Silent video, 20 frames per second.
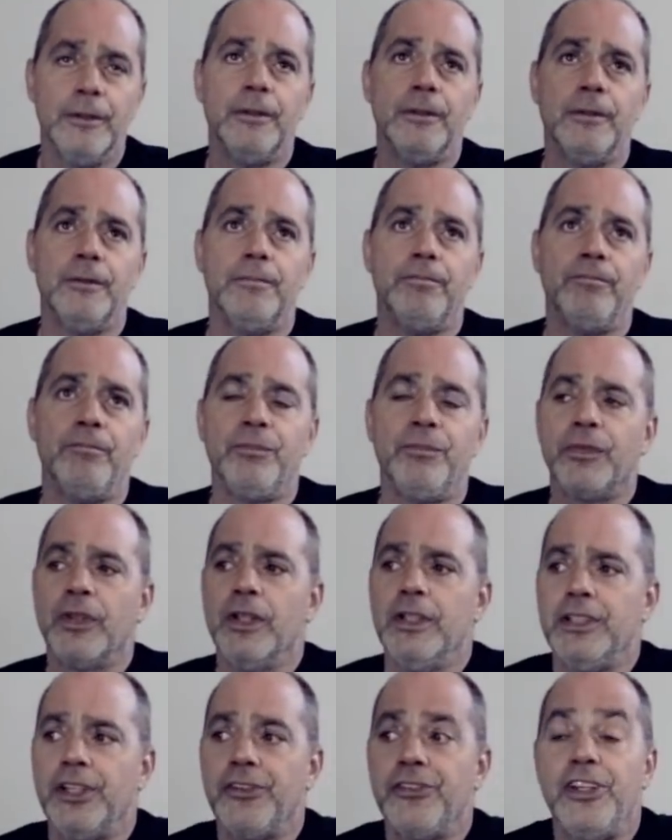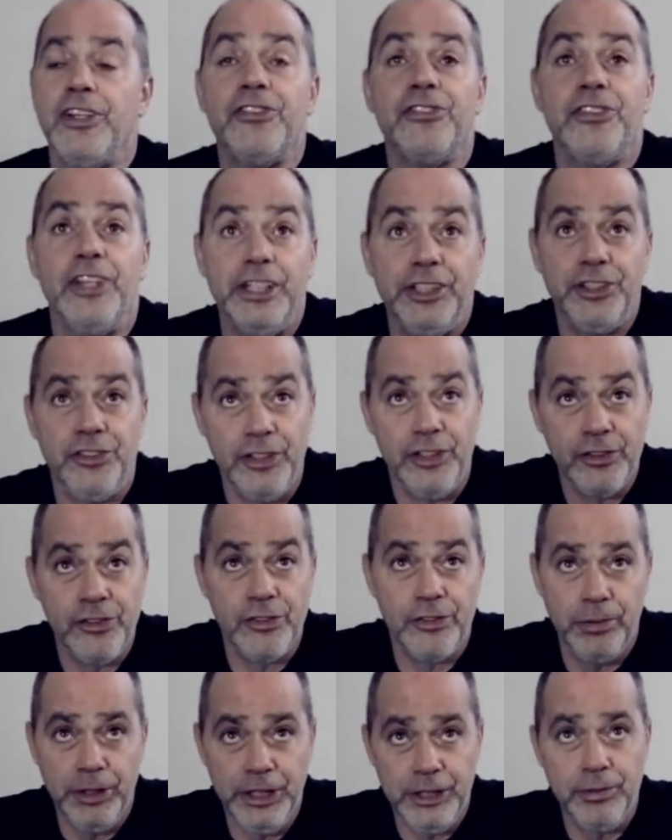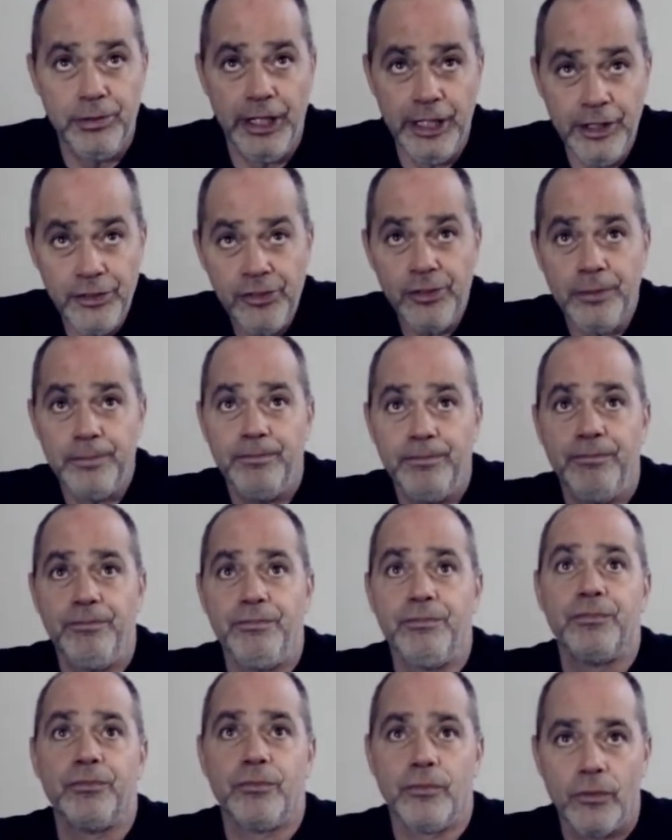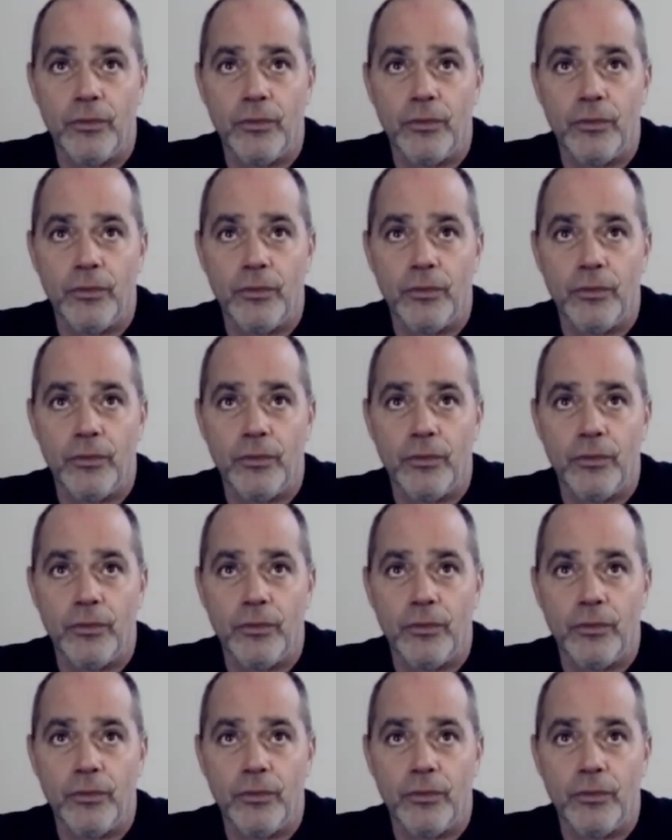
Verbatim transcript: Zylinder ist das? Das ist der Stage 6 Street Race. Ah ja gut.